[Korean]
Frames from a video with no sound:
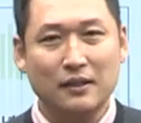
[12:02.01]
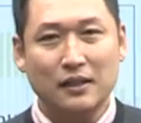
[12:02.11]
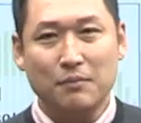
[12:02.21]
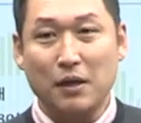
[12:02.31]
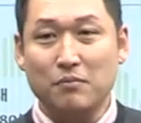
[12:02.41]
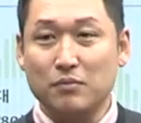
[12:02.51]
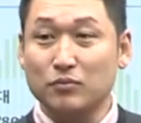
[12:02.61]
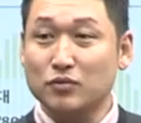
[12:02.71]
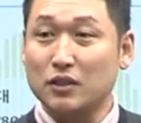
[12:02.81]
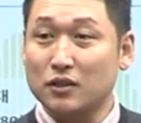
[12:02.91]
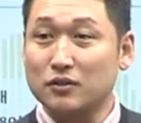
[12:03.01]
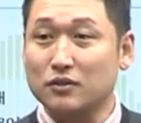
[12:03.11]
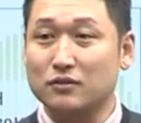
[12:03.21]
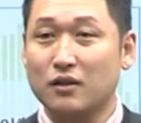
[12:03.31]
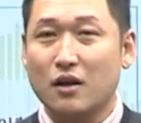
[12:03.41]
그러니까 베이비붐
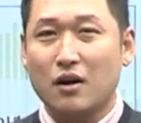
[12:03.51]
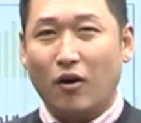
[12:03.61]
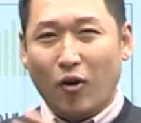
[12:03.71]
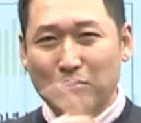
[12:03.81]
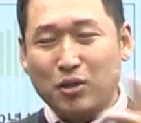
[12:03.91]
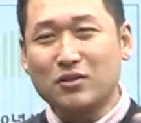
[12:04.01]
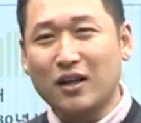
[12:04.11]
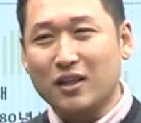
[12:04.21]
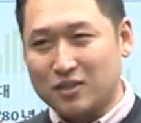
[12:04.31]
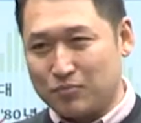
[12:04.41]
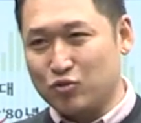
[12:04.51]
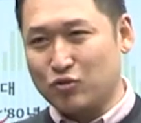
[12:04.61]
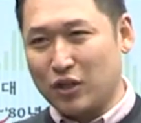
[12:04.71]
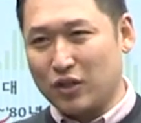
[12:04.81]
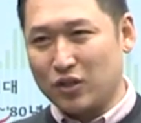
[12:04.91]
세대들은 엄청나게
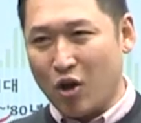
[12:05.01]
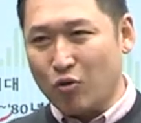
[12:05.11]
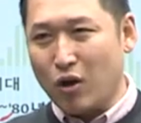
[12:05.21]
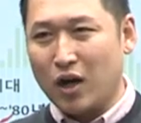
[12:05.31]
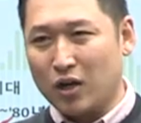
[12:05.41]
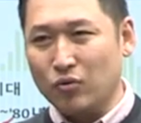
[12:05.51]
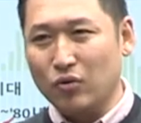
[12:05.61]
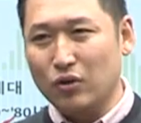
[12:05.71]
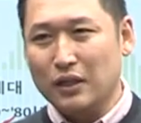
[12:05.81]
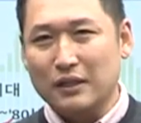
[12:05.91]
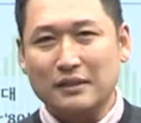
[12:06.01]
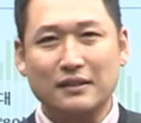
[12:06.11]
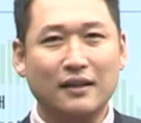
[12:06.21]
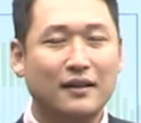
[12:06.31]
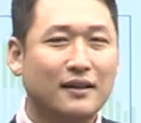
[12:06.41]
집중해요. 열광하고.
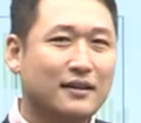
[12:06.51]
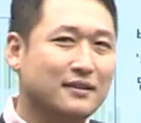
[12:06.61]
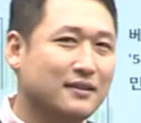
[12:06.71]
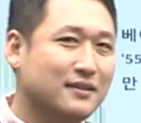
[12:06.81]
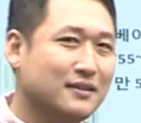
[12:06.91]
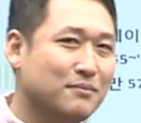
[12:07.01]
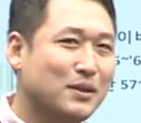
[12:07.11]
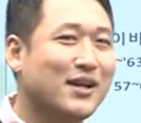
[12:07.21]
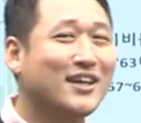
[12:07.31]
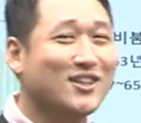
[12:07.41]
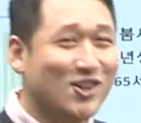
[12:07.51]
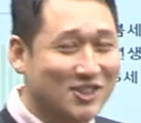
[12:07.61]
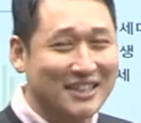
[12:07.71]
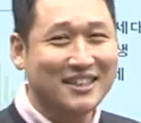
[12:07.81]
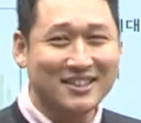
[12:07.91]
근데 이 밀레니얼
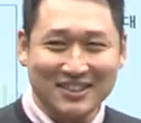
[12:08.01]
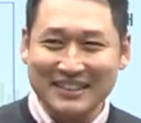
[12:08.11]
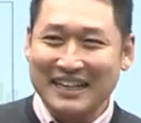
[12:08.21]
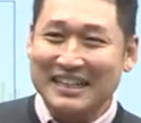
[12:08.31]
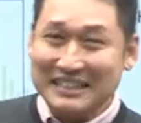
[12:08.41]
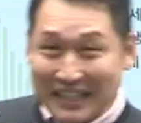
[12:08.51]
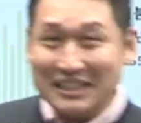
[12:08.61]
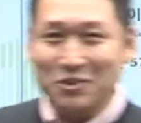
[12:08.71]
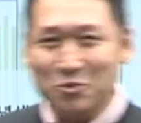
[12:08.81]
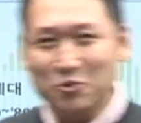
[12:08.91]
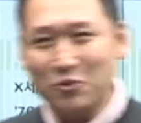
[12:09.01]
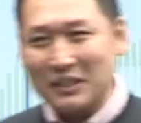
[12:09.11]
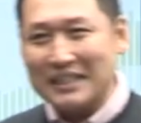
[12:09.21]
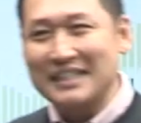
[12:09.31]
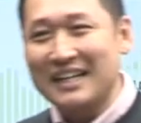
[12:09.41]
세대들은 상대적으로
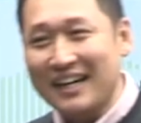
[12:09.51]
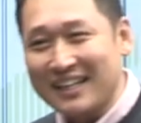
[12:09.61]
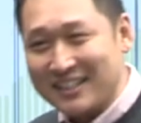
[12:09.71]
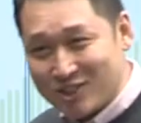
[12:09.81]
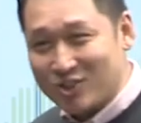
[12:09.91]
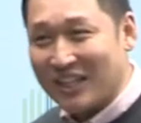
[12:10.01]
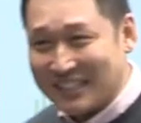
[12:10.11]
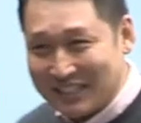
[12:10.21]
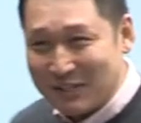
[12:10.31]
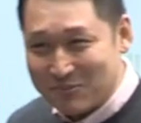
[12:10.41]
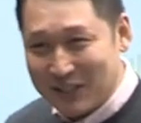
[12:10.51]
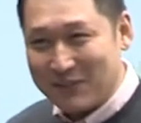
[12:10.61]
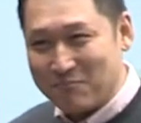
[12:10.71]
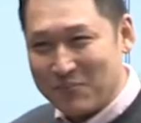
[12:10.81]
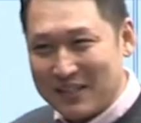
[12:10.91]
인강에 익숙하기 때문에
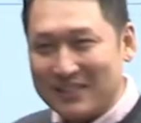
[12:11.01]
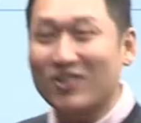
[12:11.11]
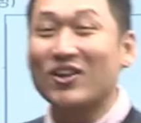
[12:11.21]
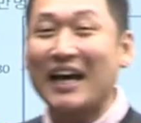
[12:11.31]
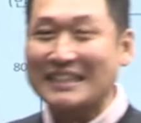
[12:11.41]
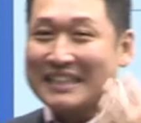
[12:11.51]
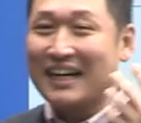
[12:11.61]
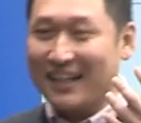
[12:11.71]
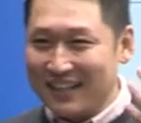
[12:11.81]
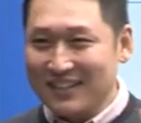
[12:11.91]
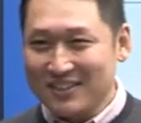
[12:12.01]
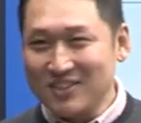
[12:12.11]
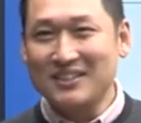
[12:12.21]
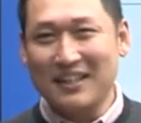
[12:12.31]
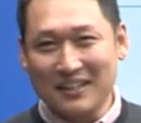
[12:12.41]
그런 게 아닌가
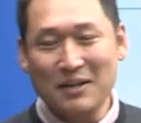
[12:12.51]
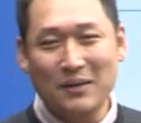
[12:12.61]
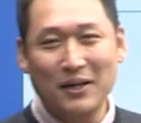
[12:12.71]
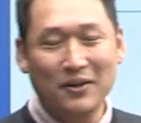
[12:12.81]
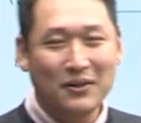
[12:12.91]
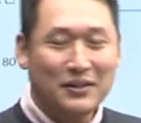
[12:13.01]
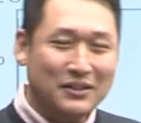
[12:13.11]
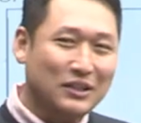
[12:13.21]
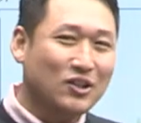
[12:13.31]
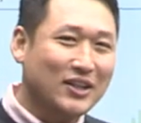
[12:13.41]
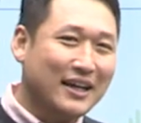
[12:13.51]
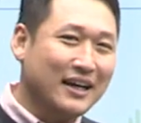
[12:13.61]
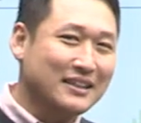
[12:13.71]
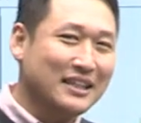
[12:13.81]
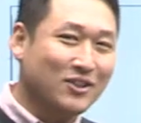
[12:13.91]
그런 생각을 해봐요. 인터넷
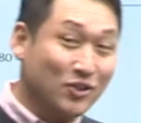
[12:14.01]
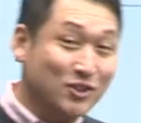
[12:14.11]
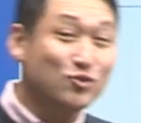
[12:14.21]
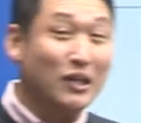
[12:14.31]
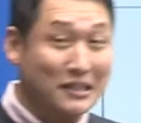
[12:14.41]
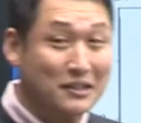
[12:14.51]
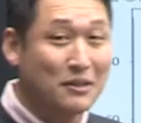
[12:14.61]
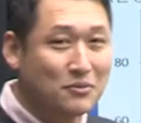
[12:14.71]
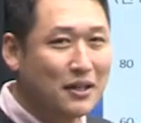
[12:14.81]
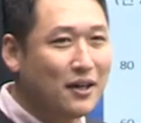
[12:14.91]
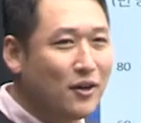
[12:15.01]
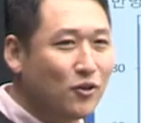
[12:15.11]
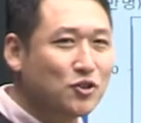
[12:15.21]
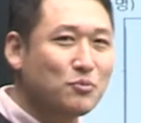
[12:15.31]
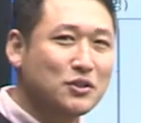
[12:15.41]
강의에 더 익숙하기 때문에
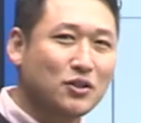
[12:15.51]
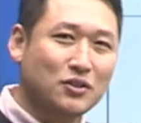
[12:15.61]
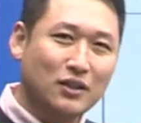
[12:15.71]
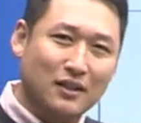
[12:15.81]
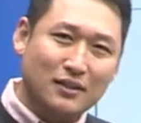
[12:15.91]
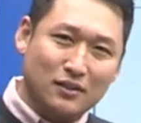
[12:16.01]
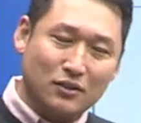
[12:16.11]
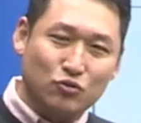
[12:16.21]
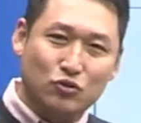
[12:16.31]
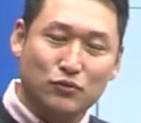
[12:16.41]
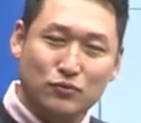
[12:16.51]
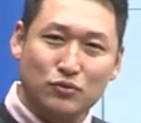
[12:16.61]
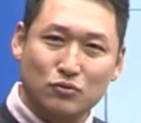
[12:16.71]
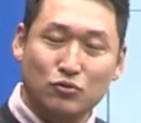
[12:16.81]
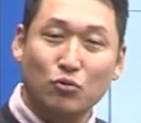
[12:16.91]
어쩌면 이런 예,
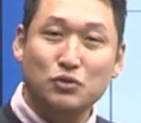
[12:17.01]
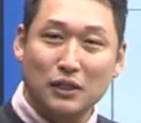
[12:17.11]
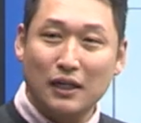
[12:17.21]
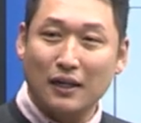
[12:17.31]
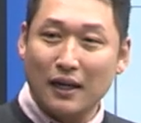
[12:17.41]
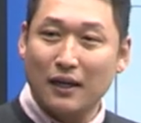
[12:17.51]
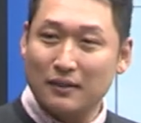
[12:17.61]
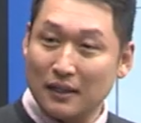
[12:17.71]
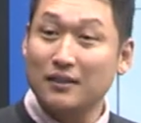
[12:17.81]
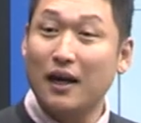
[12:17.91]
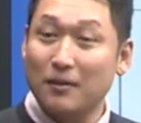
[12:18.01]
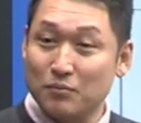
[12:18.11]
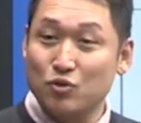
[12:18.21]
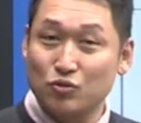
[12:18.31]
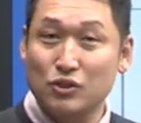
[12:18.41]
유튜브 구독자의 상당한
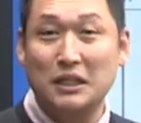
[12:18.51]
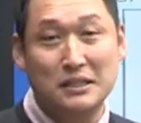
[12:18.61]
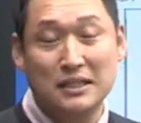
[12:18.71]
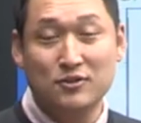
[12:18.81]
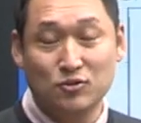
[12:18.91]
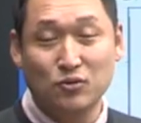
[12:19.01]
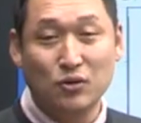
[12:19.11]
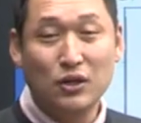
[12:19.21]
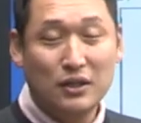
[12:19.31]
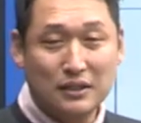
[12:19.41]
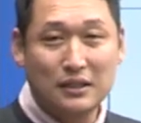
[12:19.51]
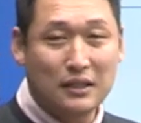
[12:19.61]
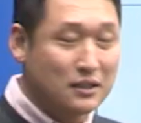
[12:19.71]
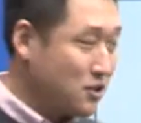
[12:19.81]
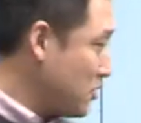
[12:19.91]
비중을 차지할 수도
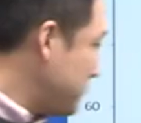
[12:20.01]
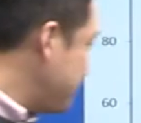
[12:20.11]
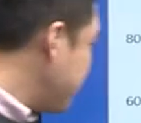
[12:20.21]
있겠죠.